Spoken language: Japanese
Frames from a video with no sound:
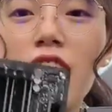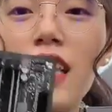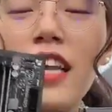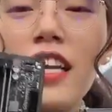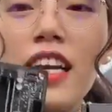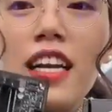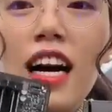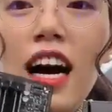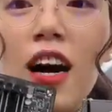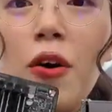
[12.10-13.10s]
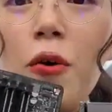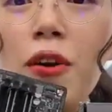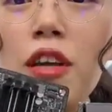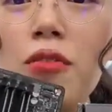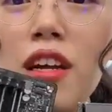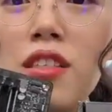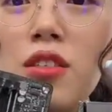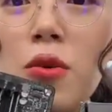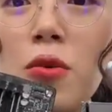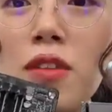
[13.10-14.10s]
電源が大きいのやつ
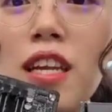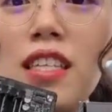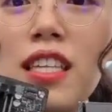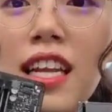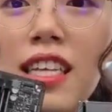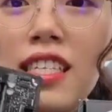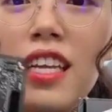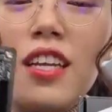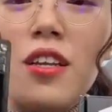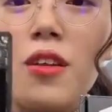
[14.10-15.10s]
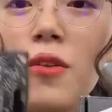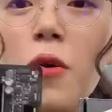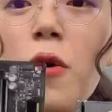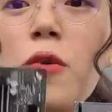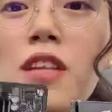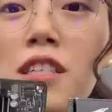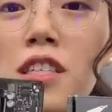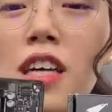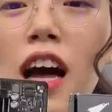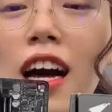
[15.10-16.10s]
と同じですと放熱
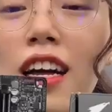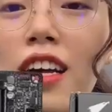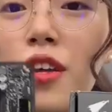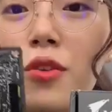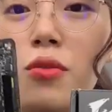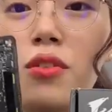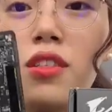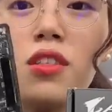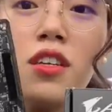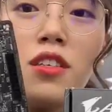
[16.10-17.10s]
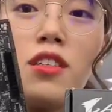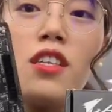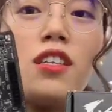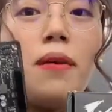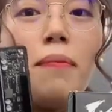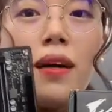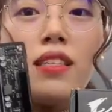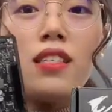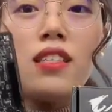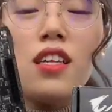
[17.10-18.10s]
が4つついてま
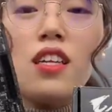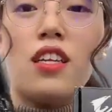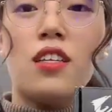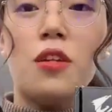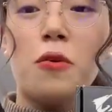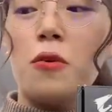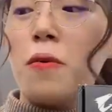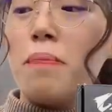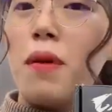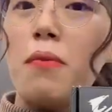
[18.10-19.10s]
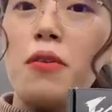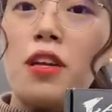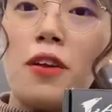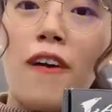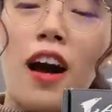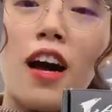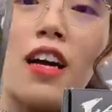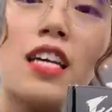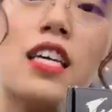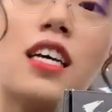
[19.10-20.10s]
すとメモリは
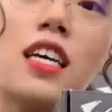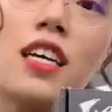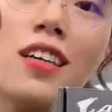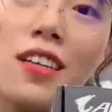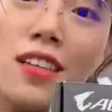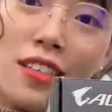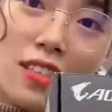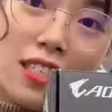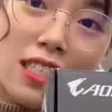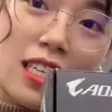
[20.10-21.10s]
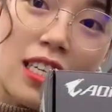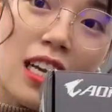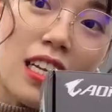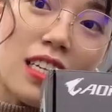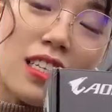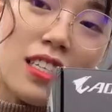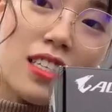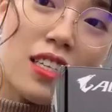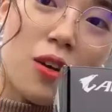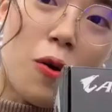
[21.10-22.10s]
しっかり
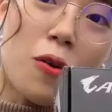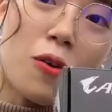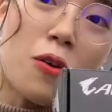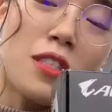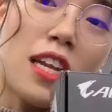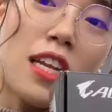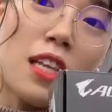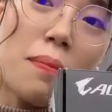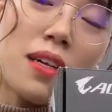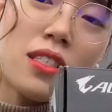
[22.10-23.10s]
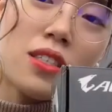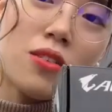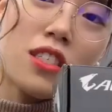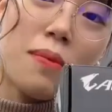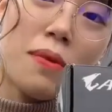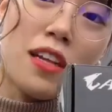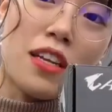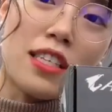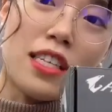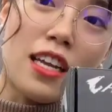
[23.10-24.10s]
補強されてますこちら見てく
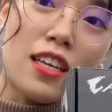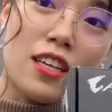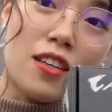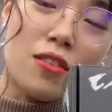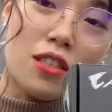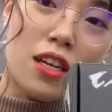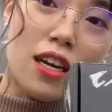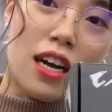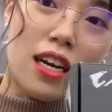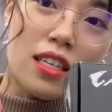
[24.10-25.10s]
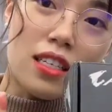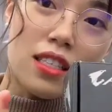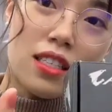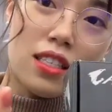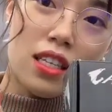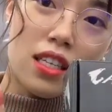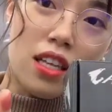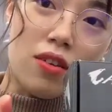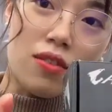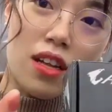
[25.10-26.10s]
ださいこちらがついて
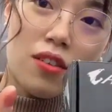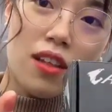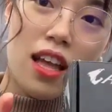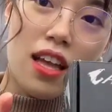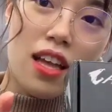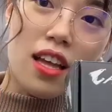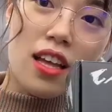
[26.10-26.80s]
るなので